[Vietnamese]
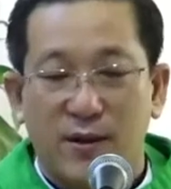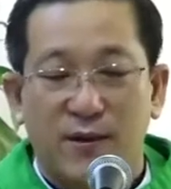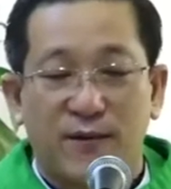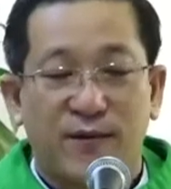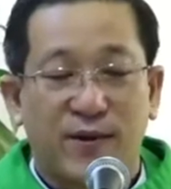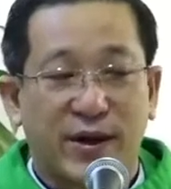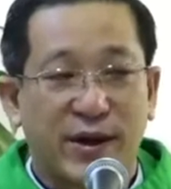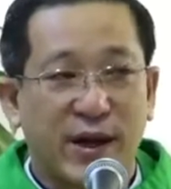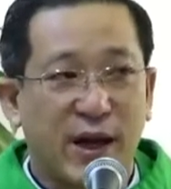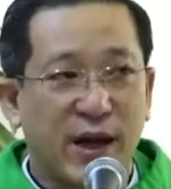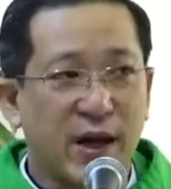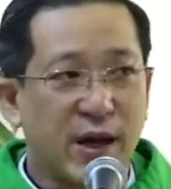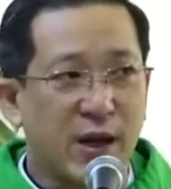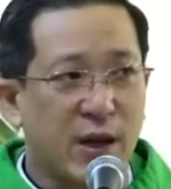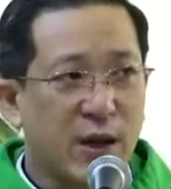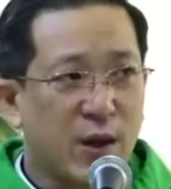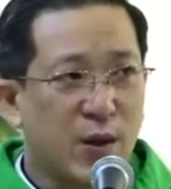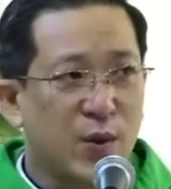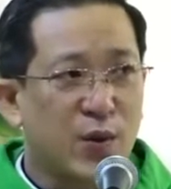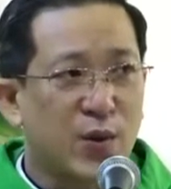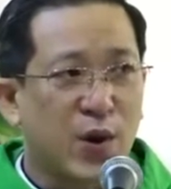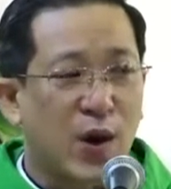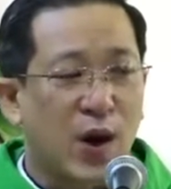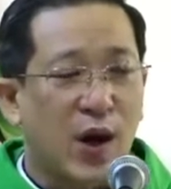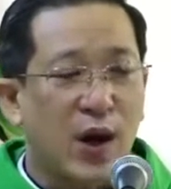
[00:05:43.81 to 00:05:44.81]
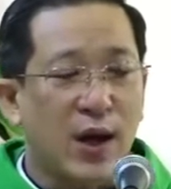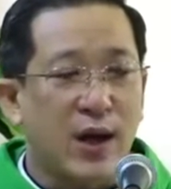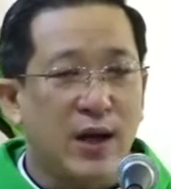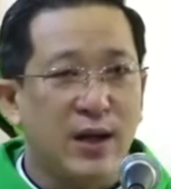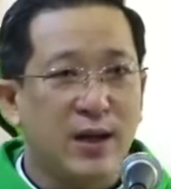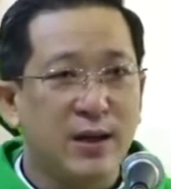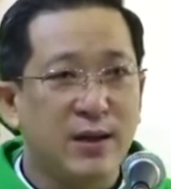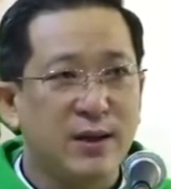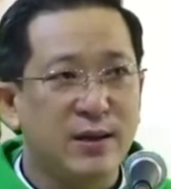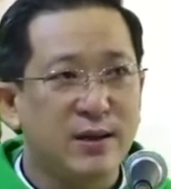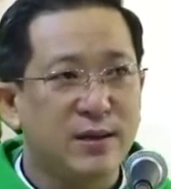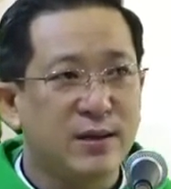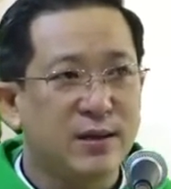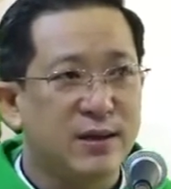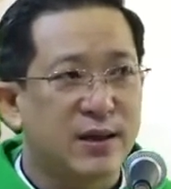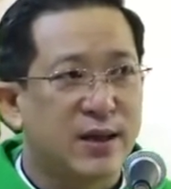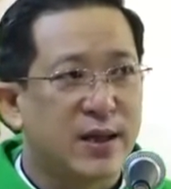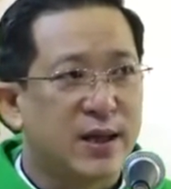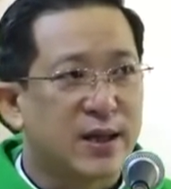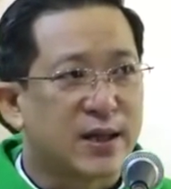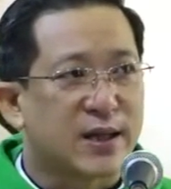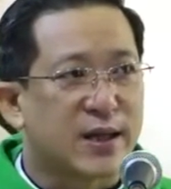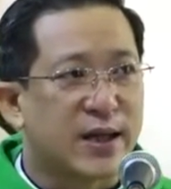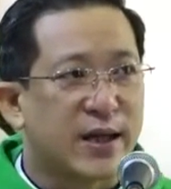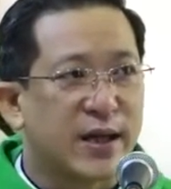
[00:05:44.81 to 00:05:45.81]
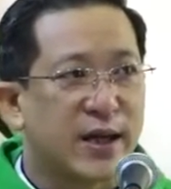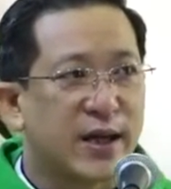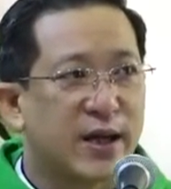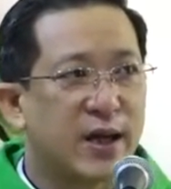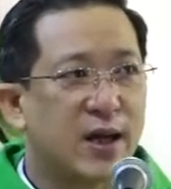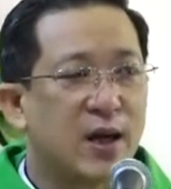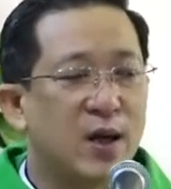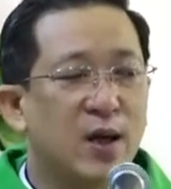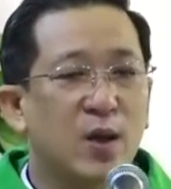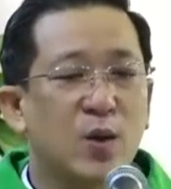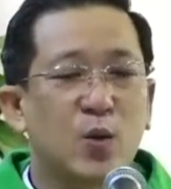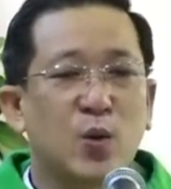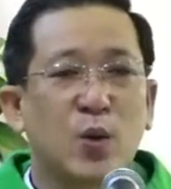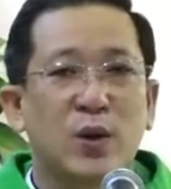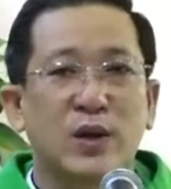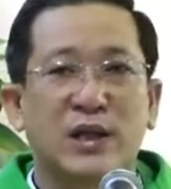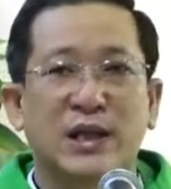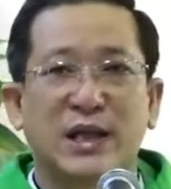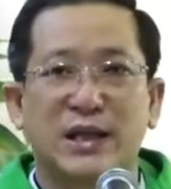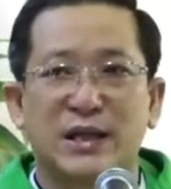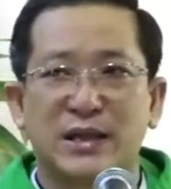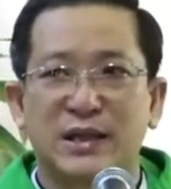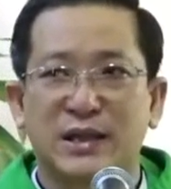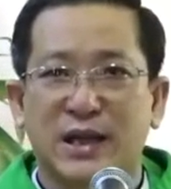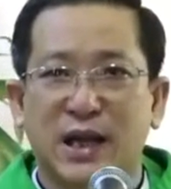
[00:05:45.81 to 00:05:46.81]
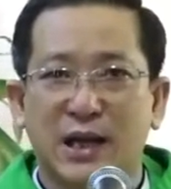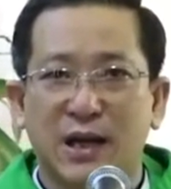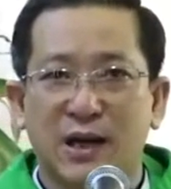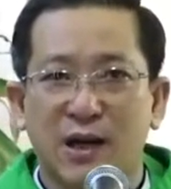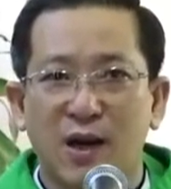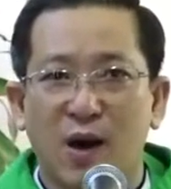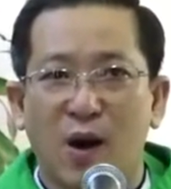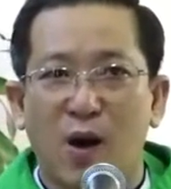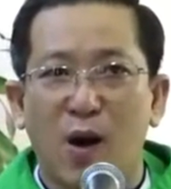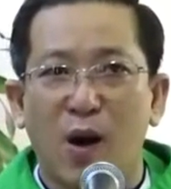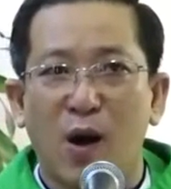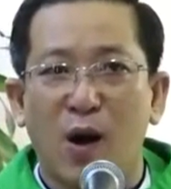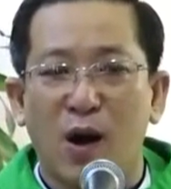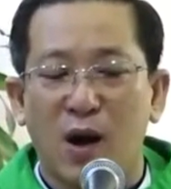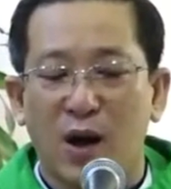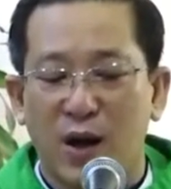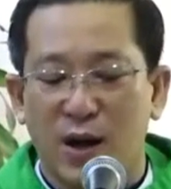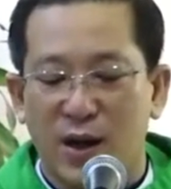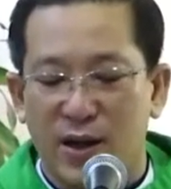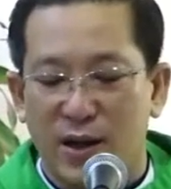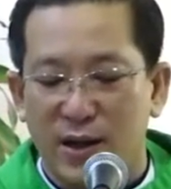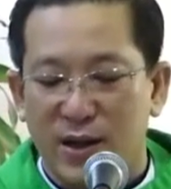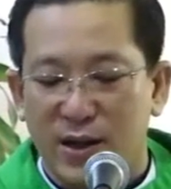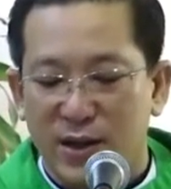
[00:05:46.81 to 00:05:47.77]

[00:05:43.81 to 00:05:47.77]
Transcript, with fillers: Và để hiểu rõ hơn nghĩa của từng cách lo,